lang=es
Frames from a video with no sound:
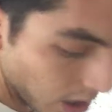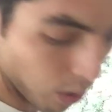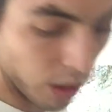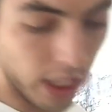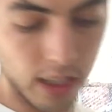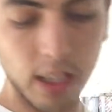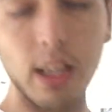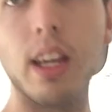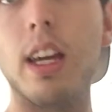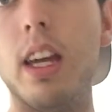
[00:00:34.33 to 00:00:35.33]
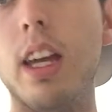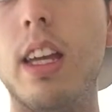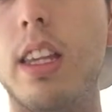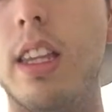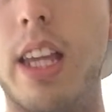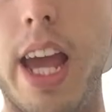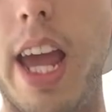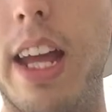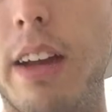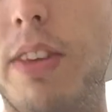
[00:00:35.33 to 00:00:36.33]
y un kit
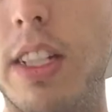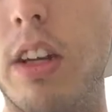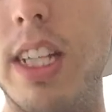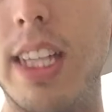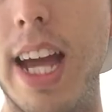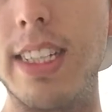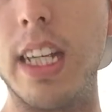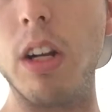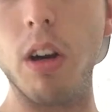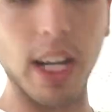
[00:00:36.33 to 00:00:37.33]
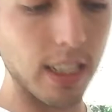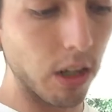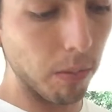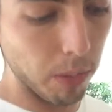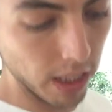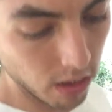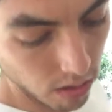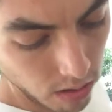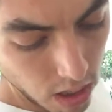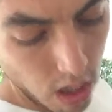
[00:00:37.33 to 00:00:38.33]
de refacciones de A5 casi
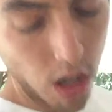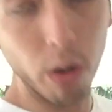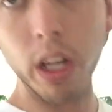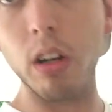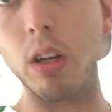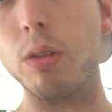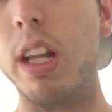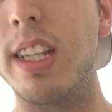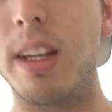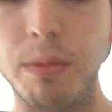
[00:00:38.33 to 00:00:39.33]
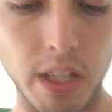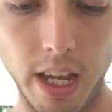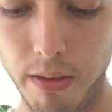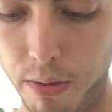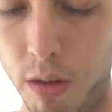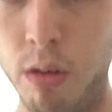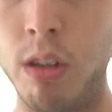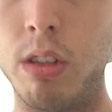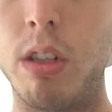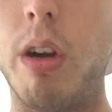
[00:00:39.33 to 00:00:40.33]
completo. Lo único que utilizamos de ahí fue
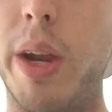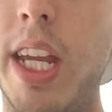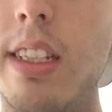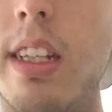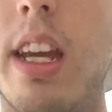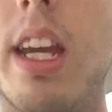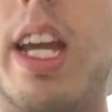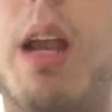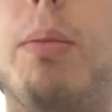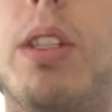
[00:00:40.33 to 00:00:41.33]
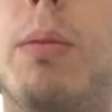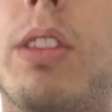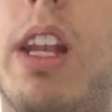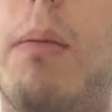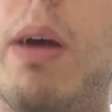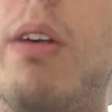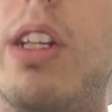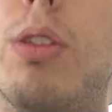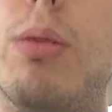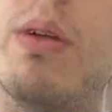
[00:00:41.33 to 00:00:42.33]
unos O-rings que le pusimos en el
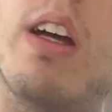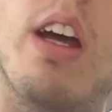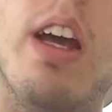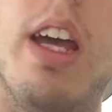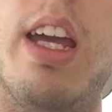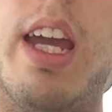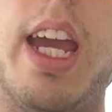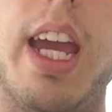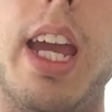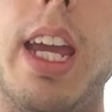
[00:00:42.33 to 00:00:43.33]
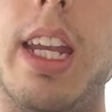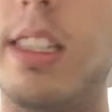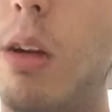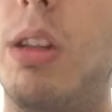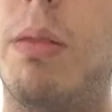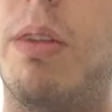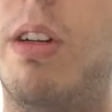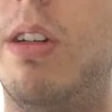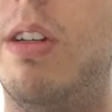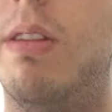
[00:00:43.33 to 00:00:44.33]
power tube eh, en este
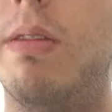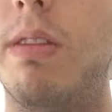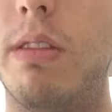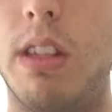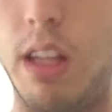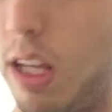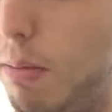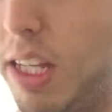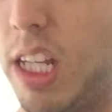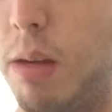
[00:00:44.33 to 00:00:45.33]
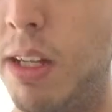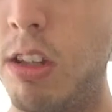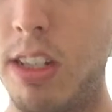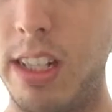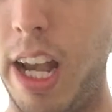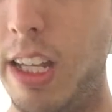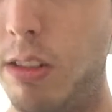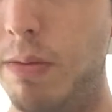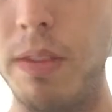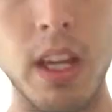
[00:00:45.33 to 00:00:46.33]
último mantenimiento que se le
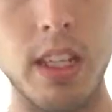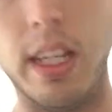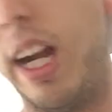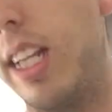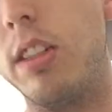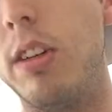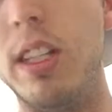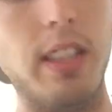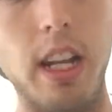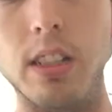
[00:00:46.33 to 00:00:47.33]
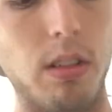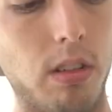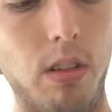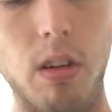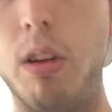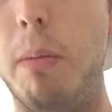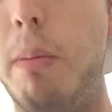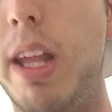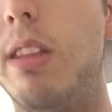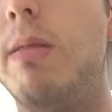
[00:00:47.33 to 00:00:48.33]
hizo. Se engrasó y se le hizo
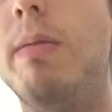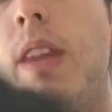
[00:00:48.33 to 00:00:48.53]
completo.